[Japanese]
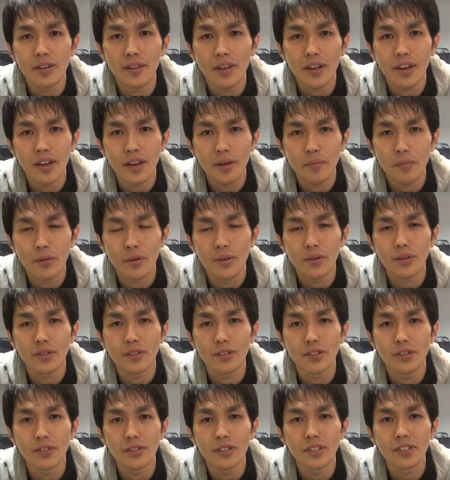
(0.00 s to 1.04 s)
部屋も
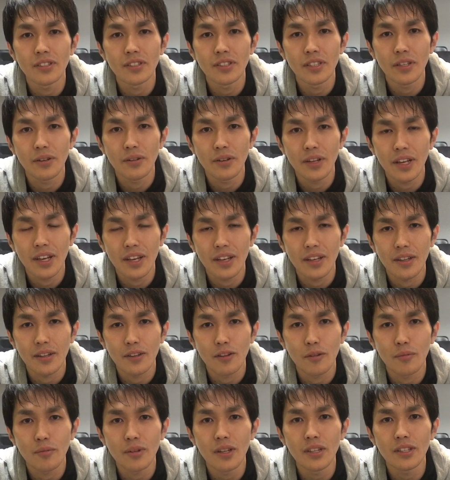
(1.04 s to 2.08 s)
充実しており
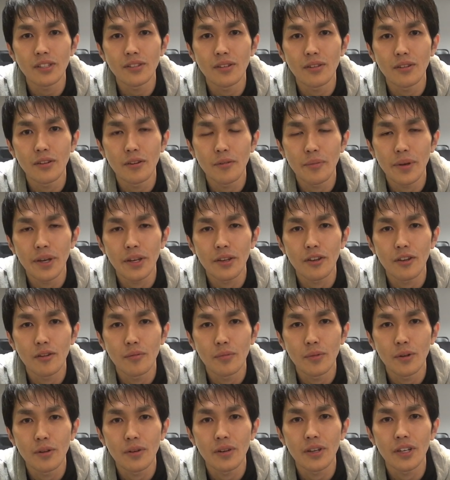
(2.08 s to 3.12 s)
友達との勉強
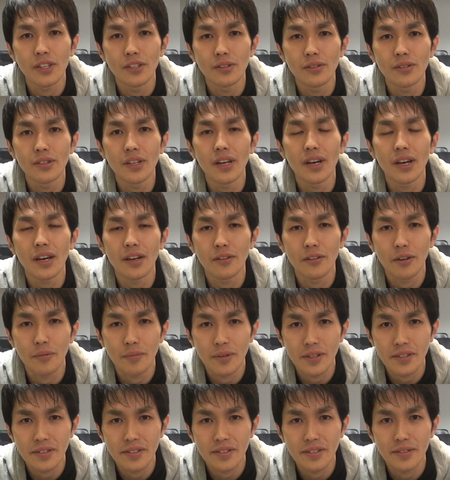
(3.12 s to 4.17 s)
も非常にはかどり
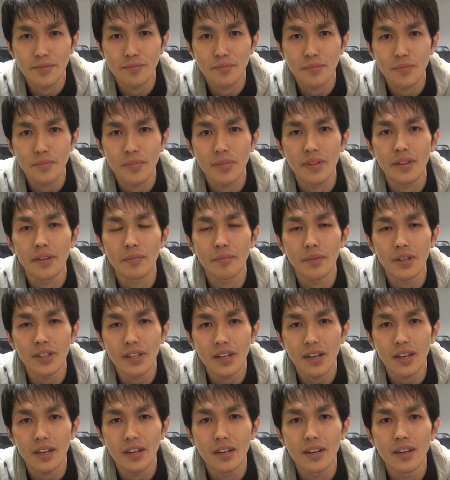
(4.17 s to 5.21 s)
ますま
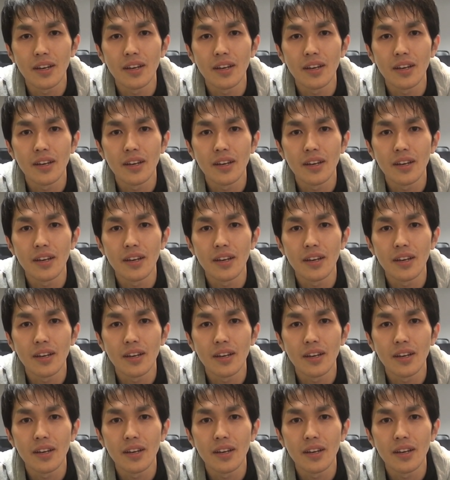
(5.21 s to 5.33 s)
た